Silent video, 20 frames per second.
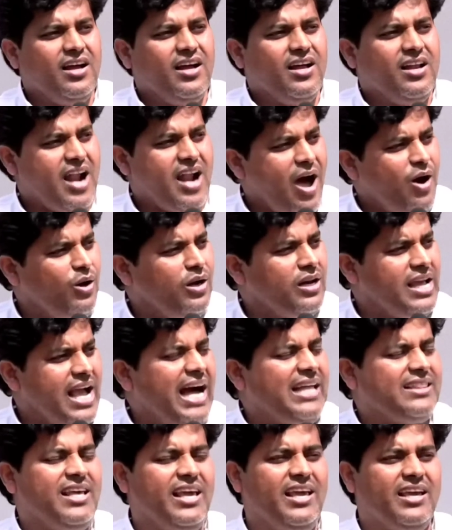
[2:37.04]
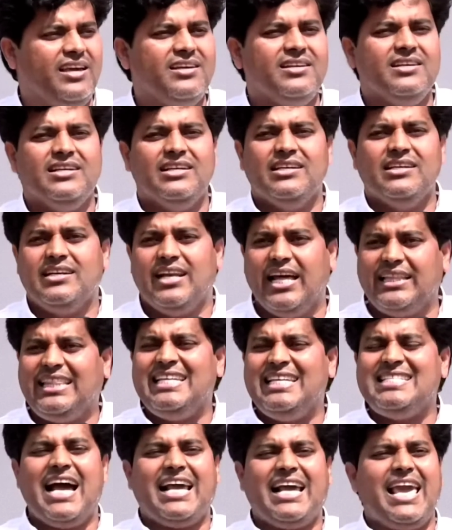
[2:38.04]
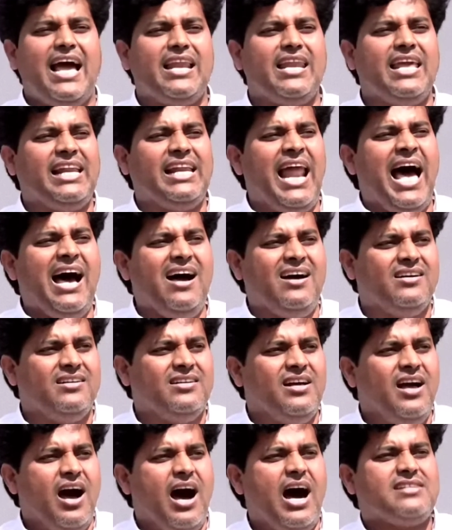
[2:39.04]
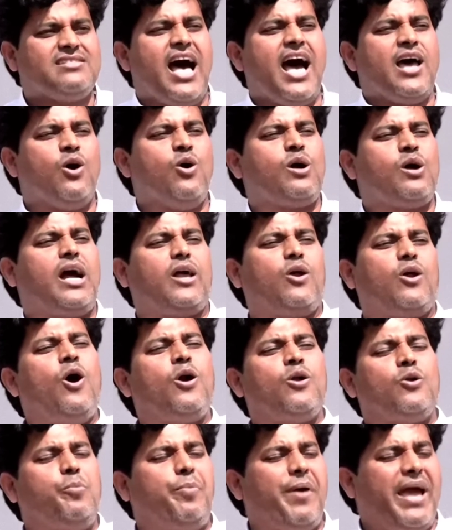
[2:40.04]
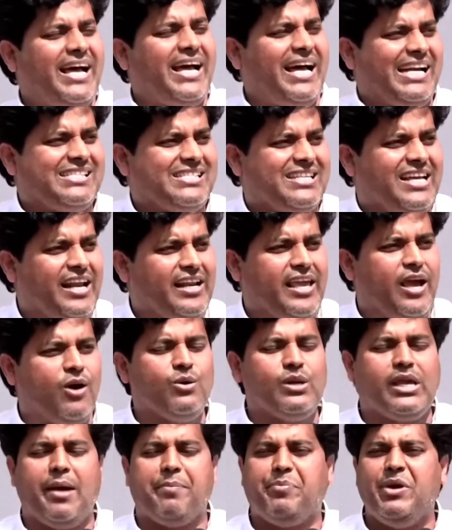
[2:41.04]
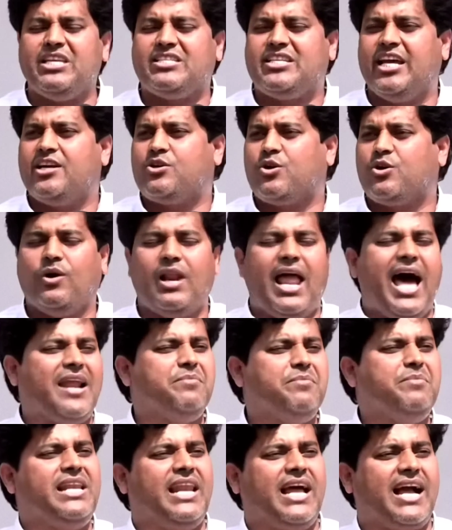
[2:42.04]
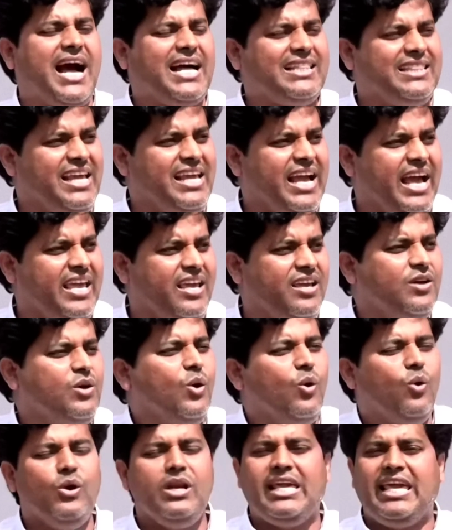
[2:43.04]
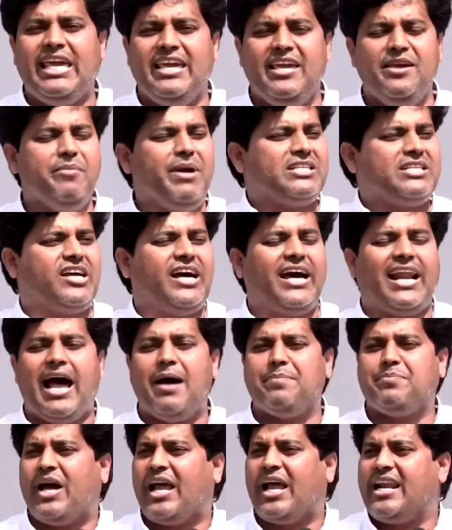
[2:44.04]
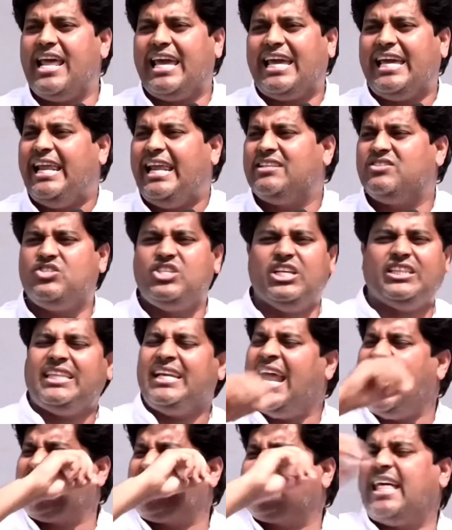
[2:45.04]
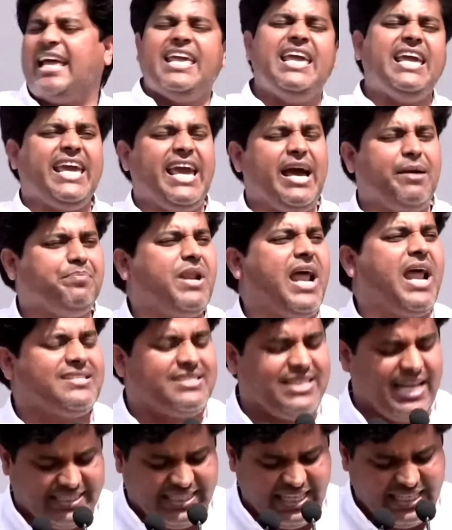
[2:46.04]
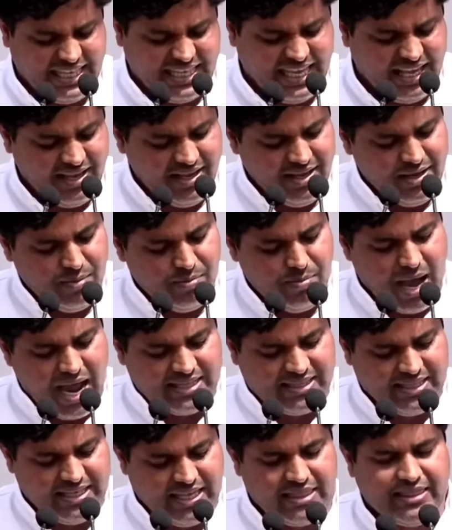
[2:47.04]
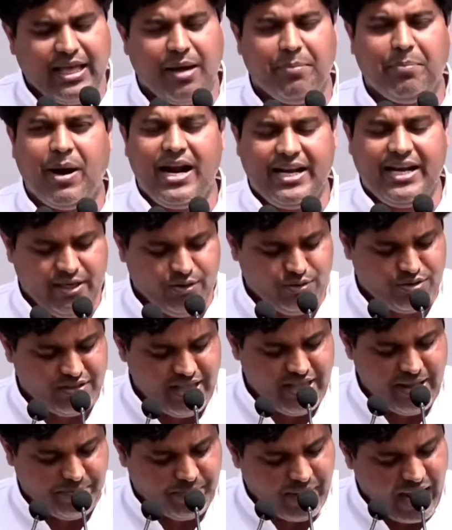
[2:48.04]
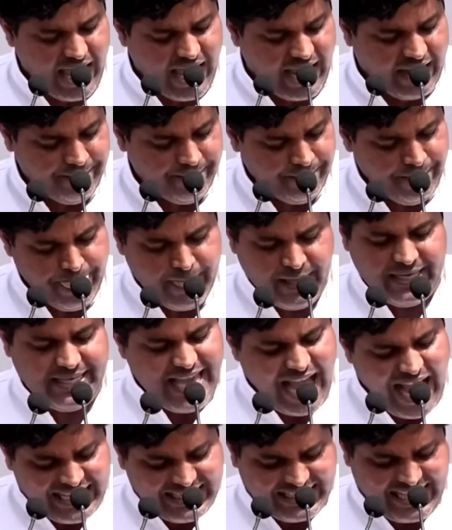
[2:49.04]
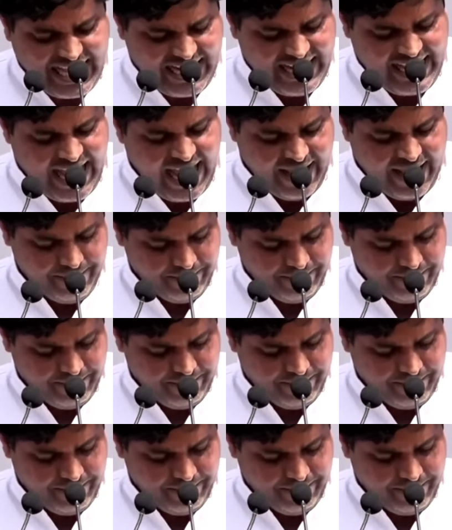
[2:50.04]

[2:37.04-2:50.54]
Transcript: राहुल गांधी नतीजा क्या निकला हजारों करोड़ रुपए खर्च करके उनके पीछे ट्रोल आर्मी लगा दी गई उनकी इमेज खराब करने के लिए जितने तरीके अपना सकती थी भारतीय जनता पार्टी उसने अपनाया याद करिए